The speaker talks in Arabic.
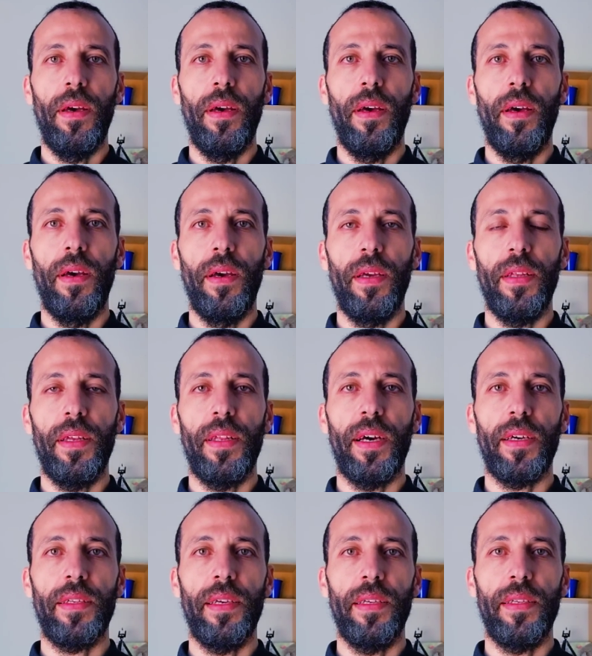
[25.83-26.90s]
اذا
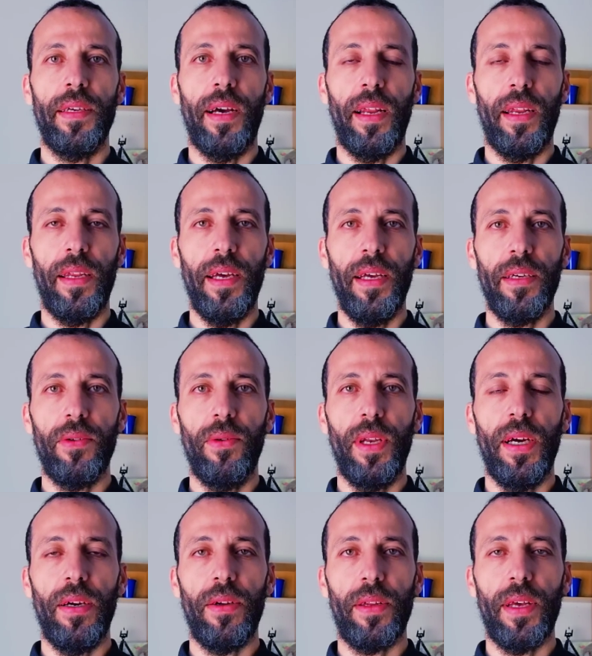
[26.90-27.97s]
ضغطت انت على اللايك
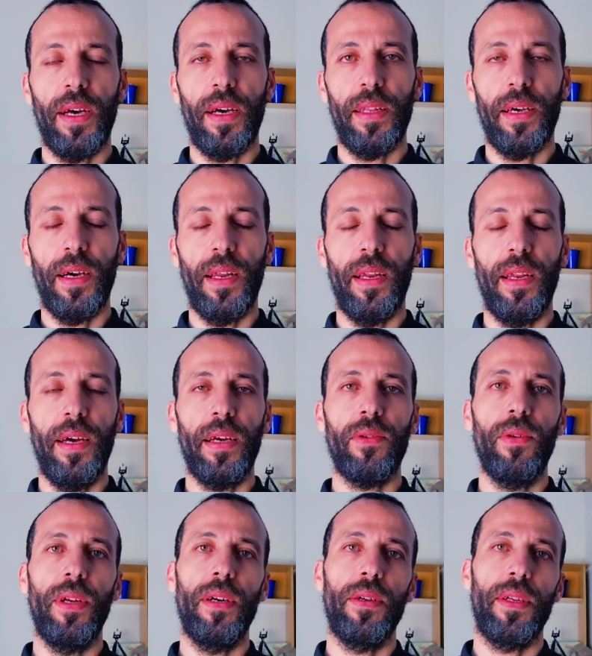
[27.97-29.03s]
والاخر ضغط على
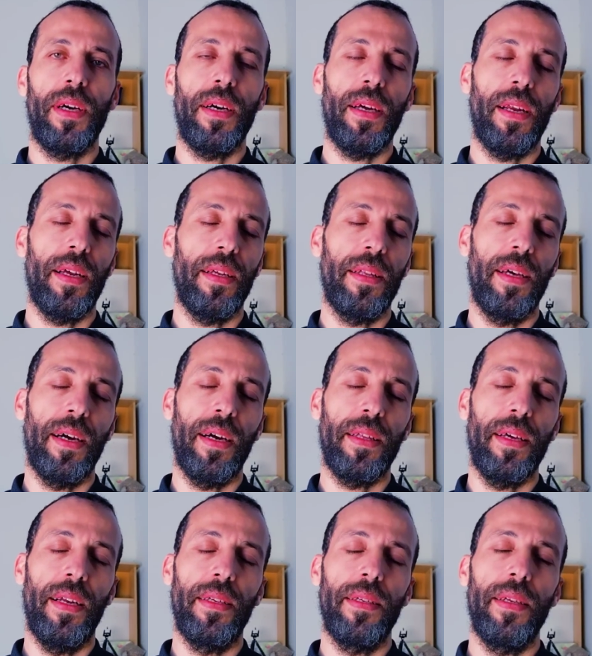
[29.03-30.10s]
اللايك والاخر
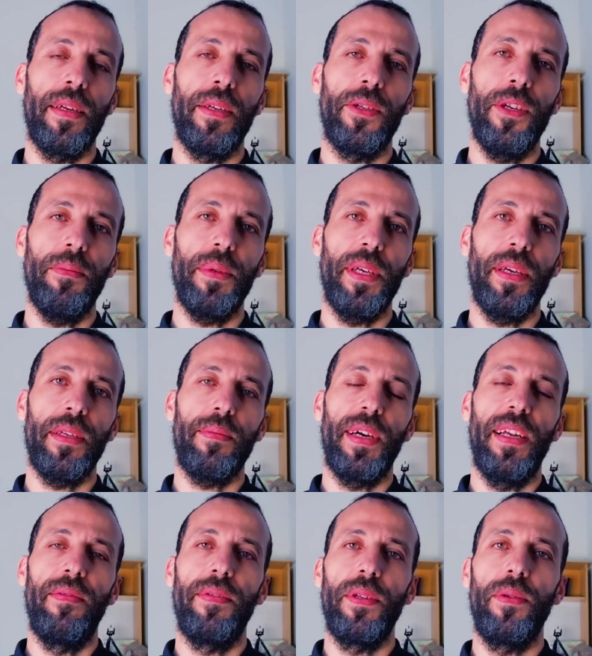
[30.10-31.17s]
ضغط على زر الاعجاب
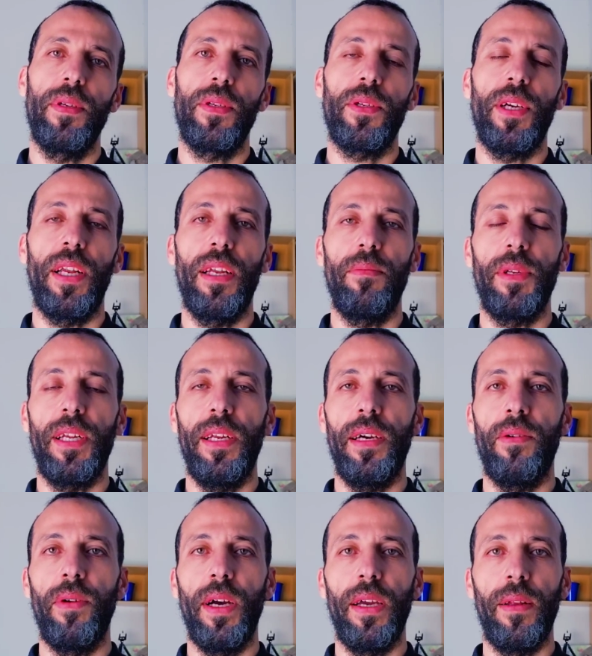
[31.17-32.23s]
سيصبح الفيديو ان شاء الله من
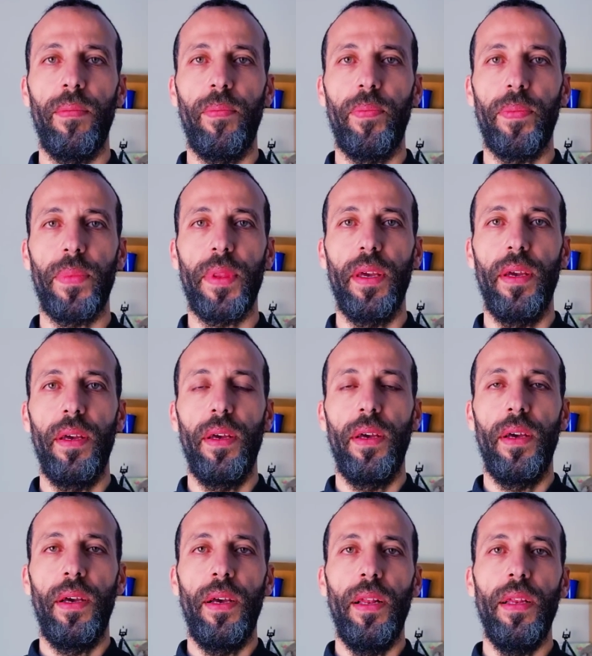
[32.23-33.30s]
الاوائل
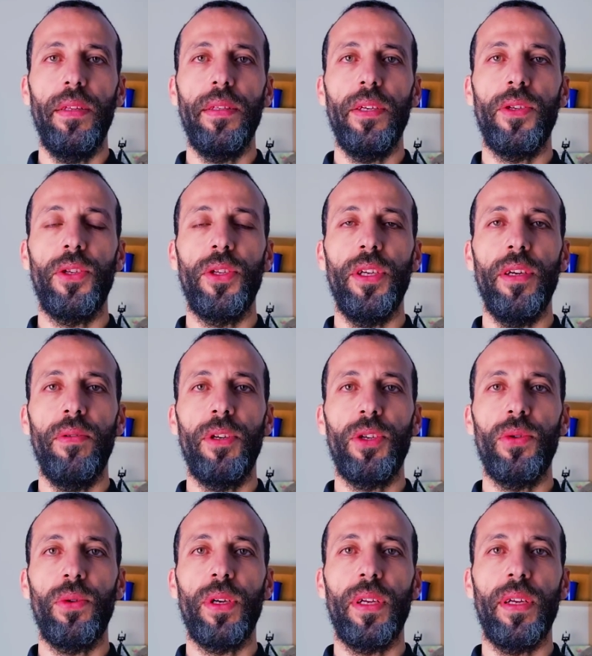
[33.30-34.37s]
للتشجيع
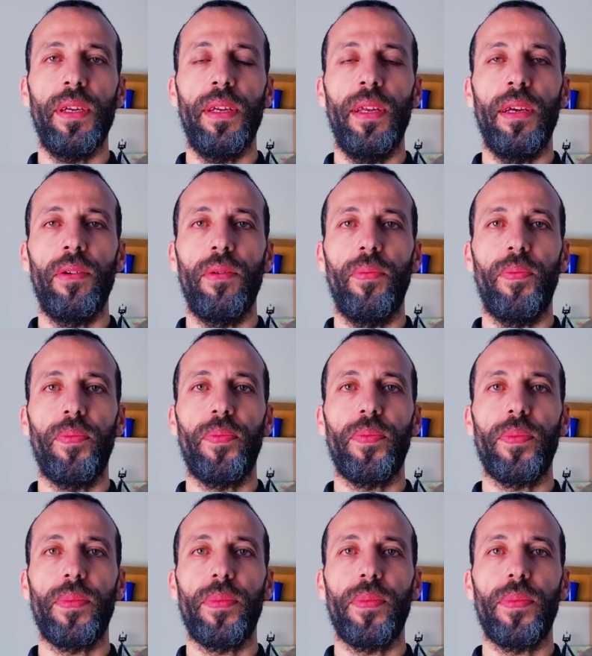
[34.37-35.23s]
وشكرا اليكم